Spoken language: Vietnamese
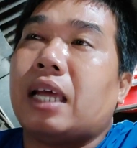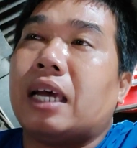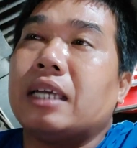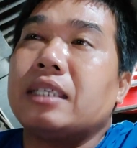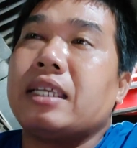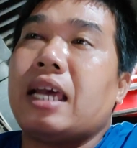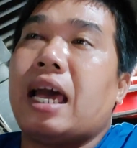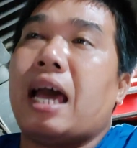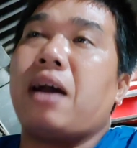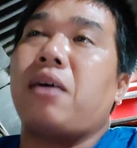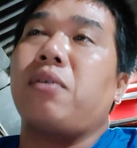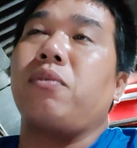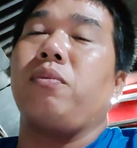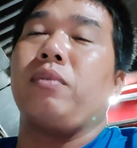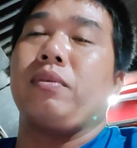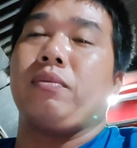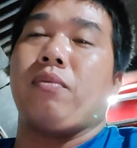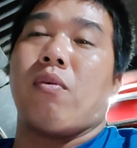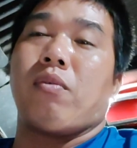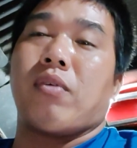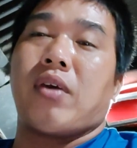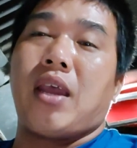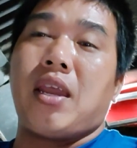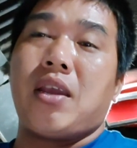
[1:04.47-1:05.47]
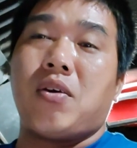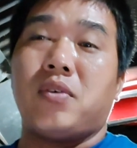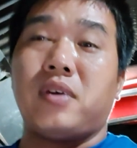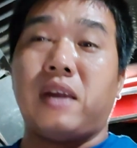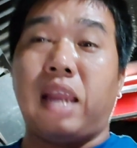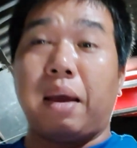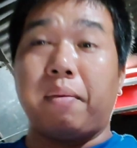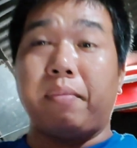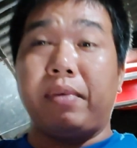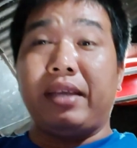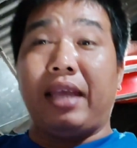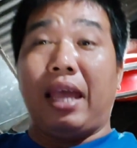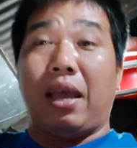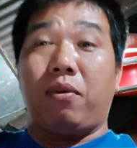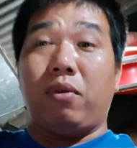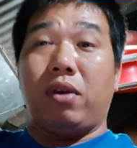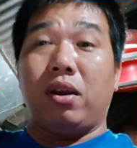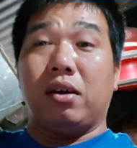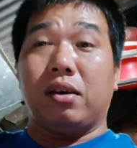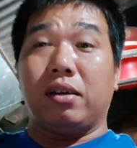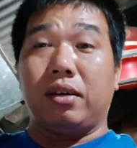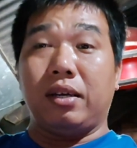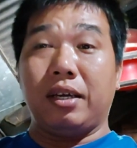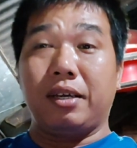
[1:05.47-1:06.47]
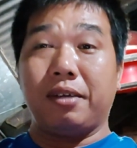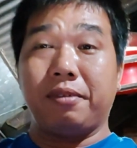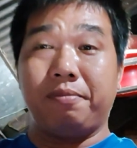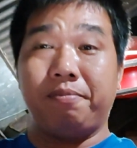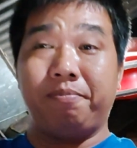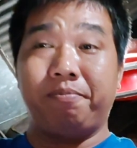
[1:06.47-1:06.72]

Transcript: tại sao mà một khi con gà bị dẹo lường á